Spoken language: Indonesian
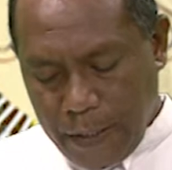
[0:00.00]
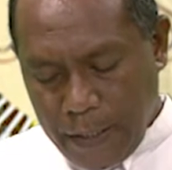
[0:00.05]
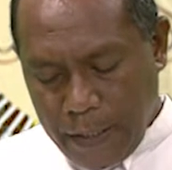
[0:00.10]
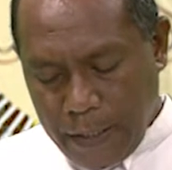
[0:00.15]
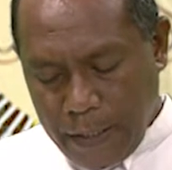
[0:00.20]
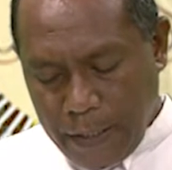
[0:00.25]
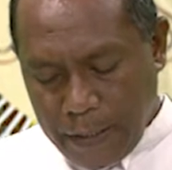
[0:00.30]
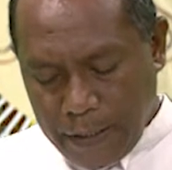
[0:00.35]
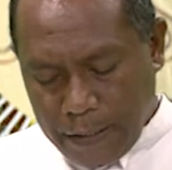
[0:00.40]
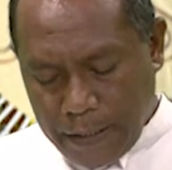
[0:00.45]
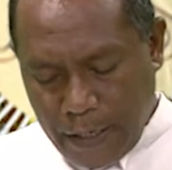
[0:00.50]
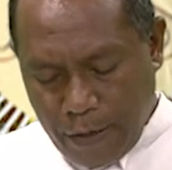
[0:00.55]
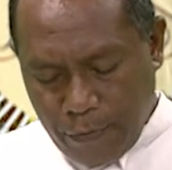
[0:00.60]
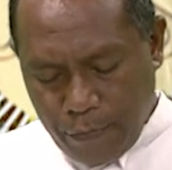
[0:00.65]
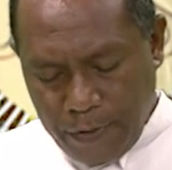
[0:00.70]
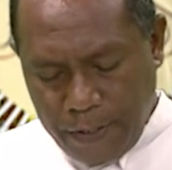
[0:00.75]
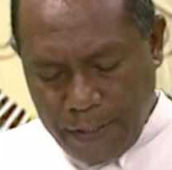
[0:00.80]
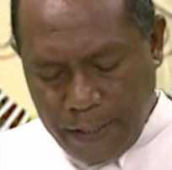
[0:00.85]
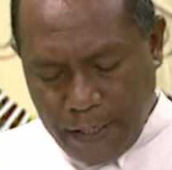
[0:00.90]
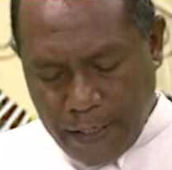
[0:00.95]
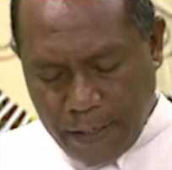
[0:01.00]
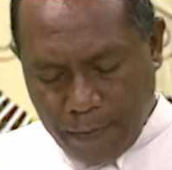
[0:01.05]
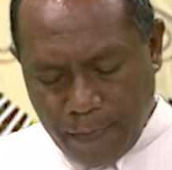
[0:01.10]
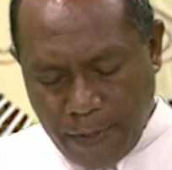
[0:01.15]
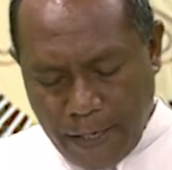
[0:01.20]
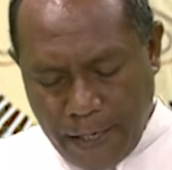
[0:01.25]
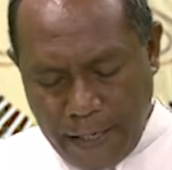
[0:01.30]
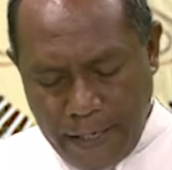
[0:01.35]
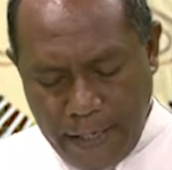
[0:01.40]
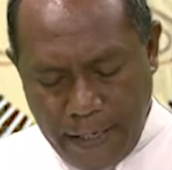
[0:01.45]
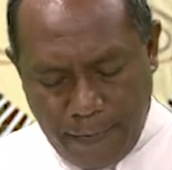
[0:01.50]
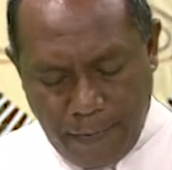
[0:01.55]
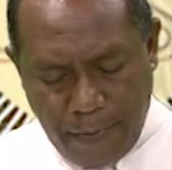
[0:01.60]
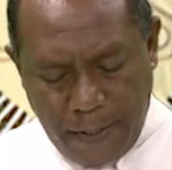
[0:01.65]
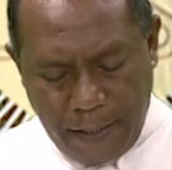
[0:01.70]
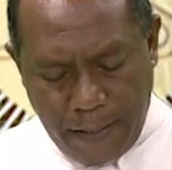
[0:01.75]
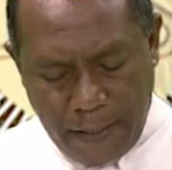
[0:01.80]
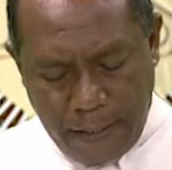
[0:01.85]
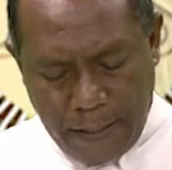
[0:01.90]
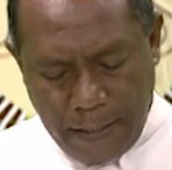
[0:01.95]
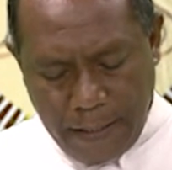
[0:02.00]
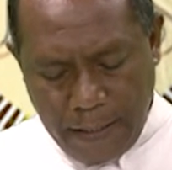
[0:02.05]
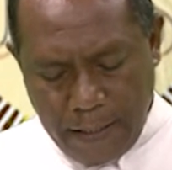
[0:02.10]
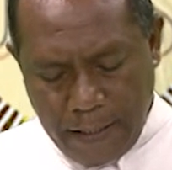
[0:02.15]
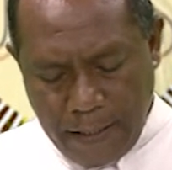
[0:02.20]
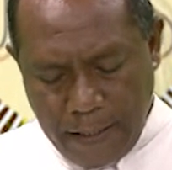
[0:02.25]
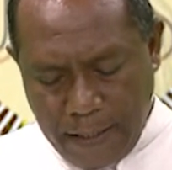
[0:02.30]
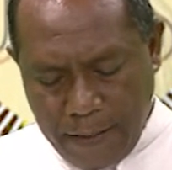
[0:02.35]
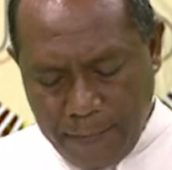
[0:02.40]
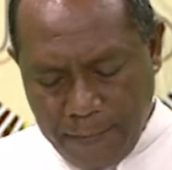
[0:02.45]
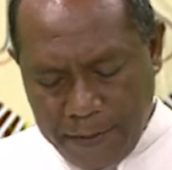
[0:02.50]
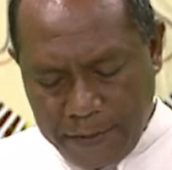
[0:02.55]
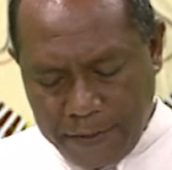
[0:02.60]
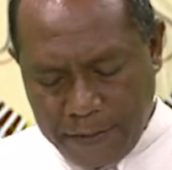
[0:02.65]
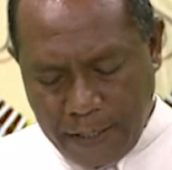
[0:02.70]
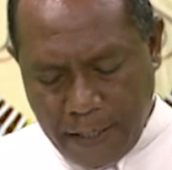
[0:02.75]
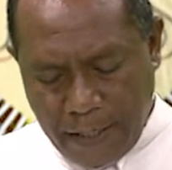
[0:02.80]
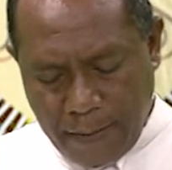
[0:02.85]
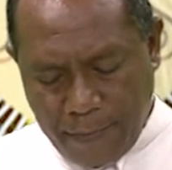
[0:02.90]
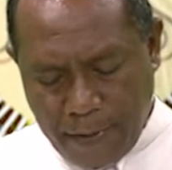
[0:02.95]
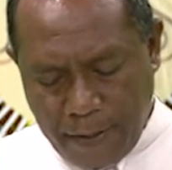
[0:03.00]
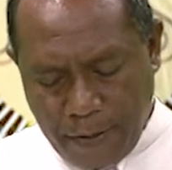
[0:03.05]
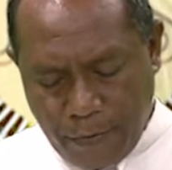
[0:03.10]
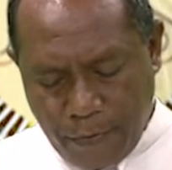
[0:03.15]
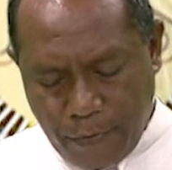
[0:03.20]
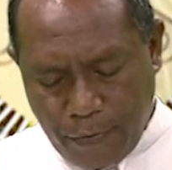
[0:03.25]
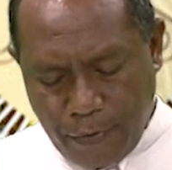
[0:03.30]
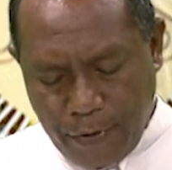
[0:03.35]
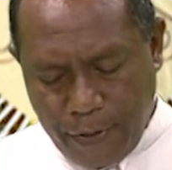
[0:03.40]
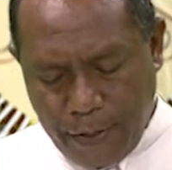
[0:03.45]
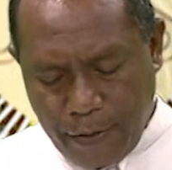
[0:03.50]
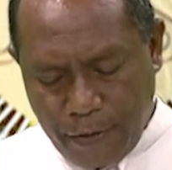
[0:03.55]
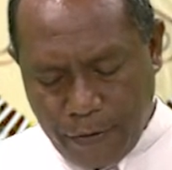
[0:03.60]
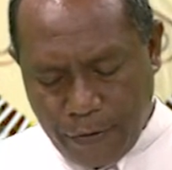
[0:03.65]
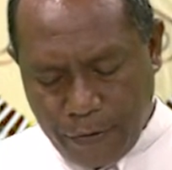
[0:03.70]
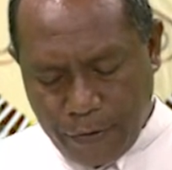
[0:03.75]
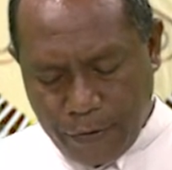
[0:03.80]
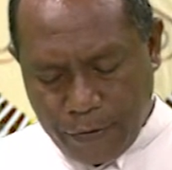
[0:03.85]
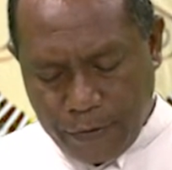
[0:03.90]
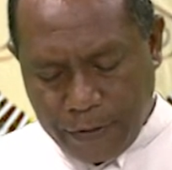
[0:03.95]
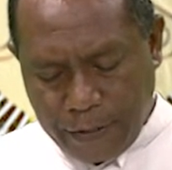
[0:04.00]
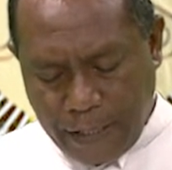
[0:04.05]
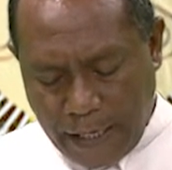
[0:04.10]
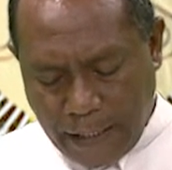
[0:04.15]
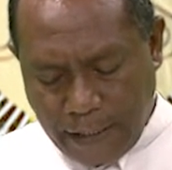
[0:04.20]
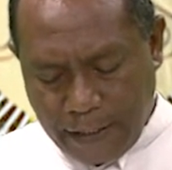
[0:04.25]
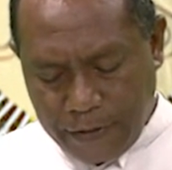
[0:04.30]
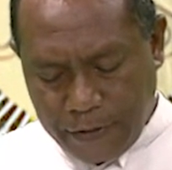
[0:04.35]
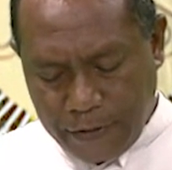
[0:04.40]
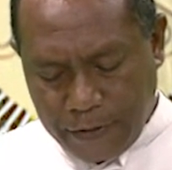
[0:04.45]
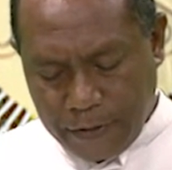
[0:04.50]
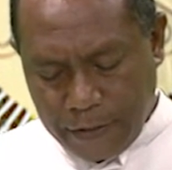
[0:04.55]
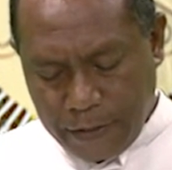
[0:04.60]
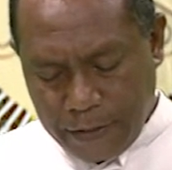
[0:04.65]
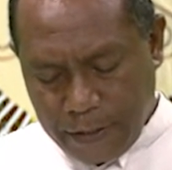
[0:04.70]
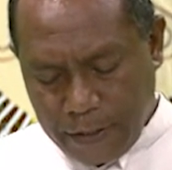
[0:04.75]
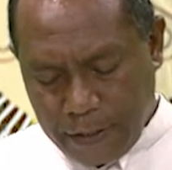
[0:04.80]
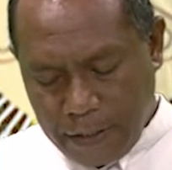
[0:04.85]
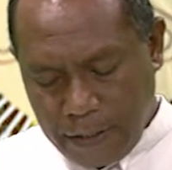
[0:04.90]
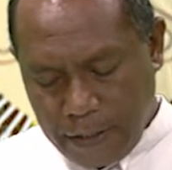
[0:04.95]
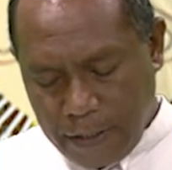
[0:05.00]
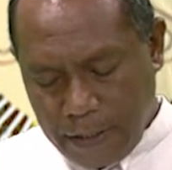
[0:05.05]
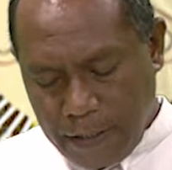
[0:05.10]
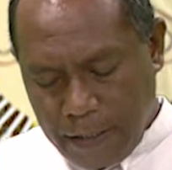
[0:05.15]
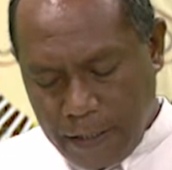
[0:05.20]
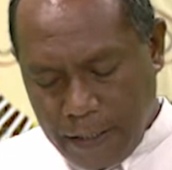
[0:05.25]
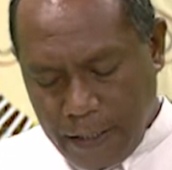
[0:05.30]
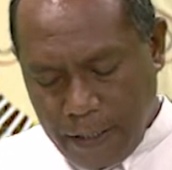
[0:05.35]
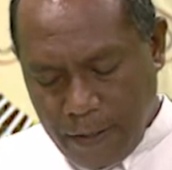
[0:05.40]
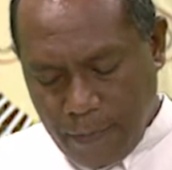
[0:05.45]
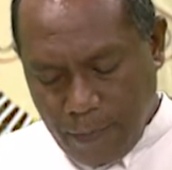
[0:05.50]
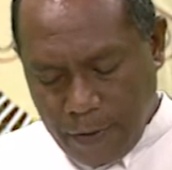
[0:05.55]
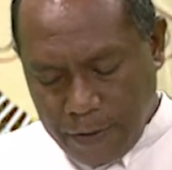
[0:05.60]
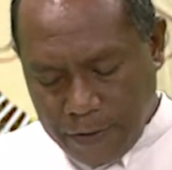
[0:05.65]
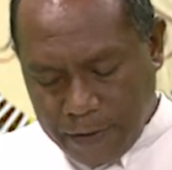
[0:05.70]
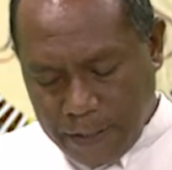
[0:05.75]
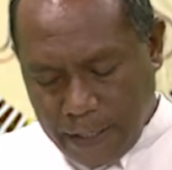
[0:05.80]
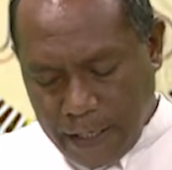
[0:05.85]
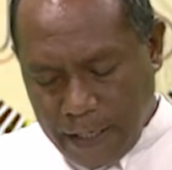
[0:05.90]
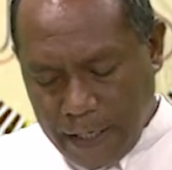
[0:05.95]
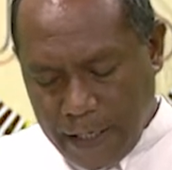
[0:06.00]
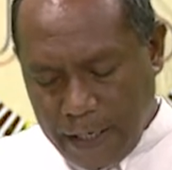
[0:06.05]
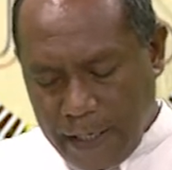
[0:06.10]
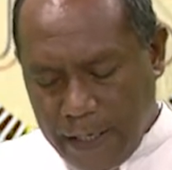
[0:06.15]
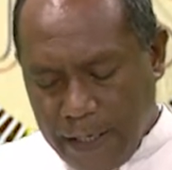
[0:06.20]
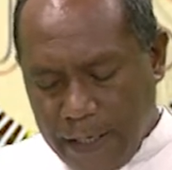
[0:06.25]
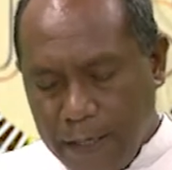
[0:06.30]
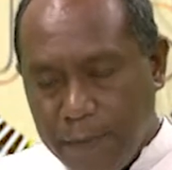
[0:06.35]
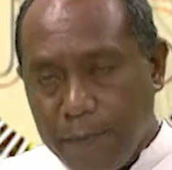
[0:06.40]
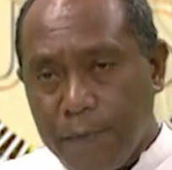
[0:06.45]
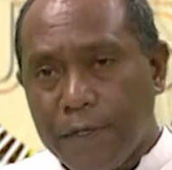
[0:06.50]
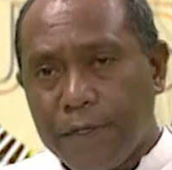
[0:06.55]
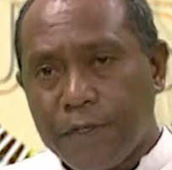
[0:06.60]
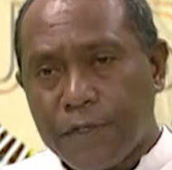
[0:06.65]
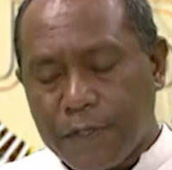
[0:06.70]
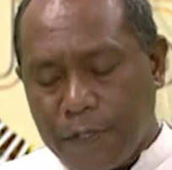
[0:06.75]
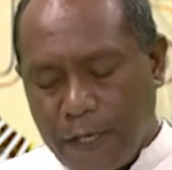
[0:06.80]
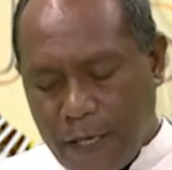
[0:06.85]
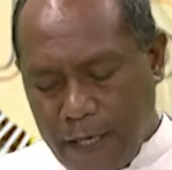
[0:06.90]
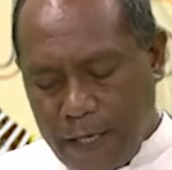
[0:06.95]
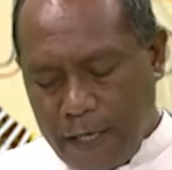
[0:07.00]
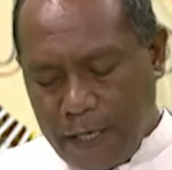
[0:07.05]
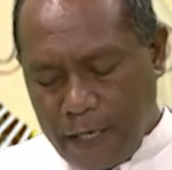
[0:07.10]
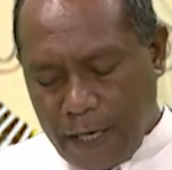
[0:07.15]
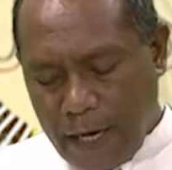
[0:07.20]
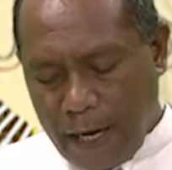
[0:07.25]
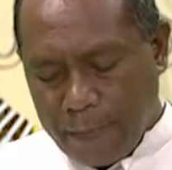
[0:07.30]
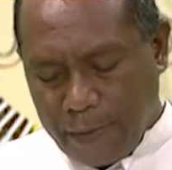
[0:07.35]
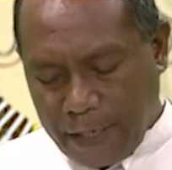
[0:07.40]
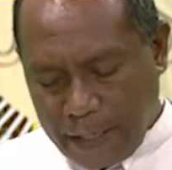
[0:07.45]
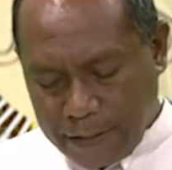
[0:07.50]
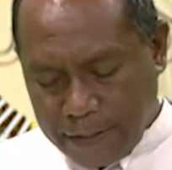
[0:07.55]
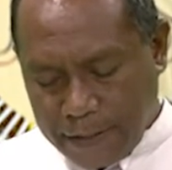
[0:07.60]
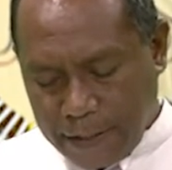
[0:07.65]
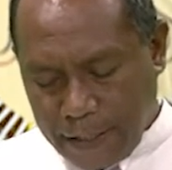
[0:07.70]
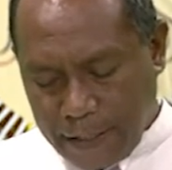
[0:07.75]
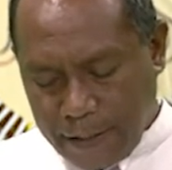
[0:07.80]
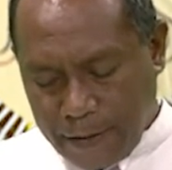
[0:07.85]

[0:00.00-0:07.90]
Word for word: Rahundiak ba imi, imi sira be ohin lorong tanis. Basa imi sei hamnasa